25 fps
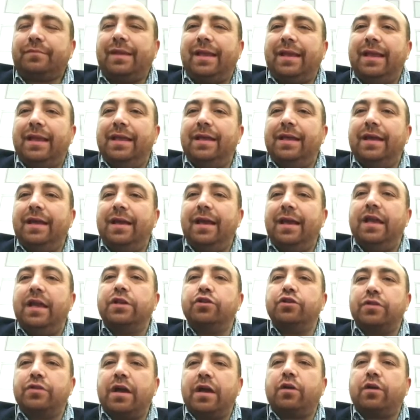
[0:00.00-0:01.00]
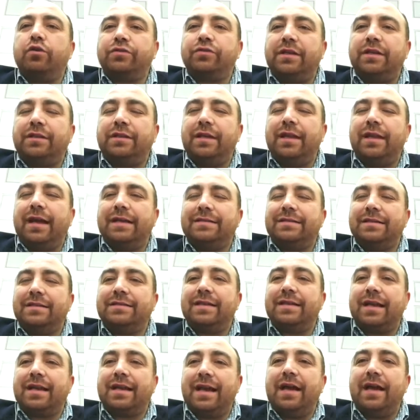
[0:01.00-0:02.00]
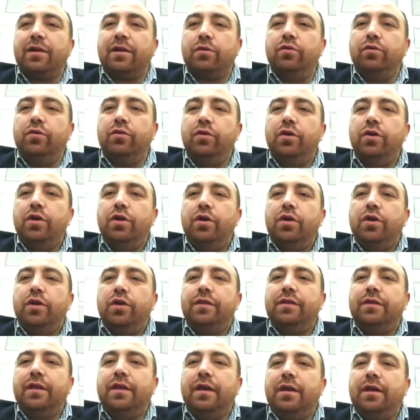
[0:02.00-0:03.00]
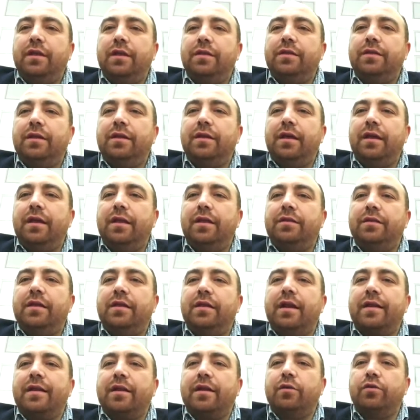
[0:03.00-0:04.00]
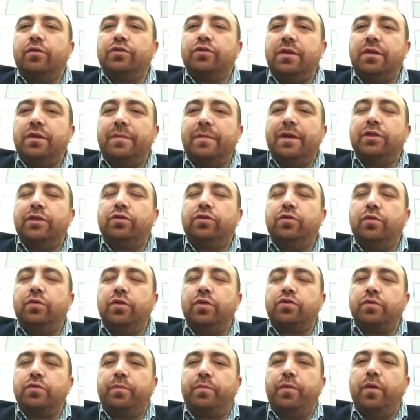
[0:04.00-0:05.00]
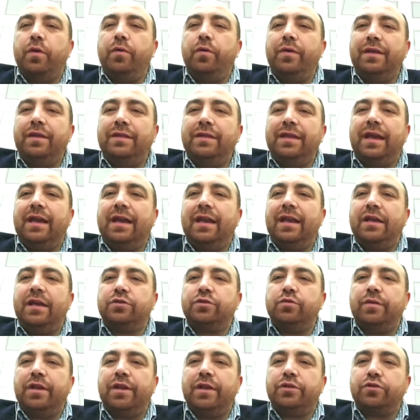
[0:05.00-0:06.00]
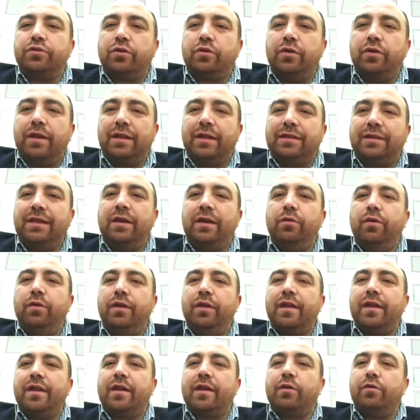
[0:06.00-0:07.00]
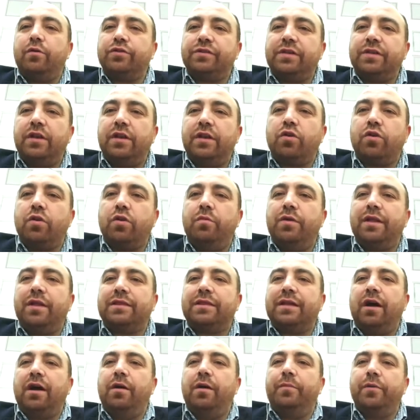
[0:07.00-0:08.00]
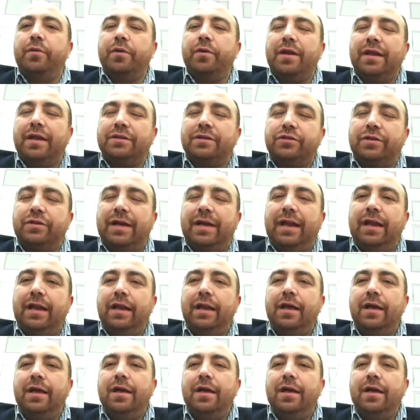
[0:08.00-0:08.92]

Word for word: que entre otras cosas tiene que hacerse cargo del reconocimiento de nuestros pueblos indígenas, sus derechos colectivos y de reconocernos como un Estado plurinacional,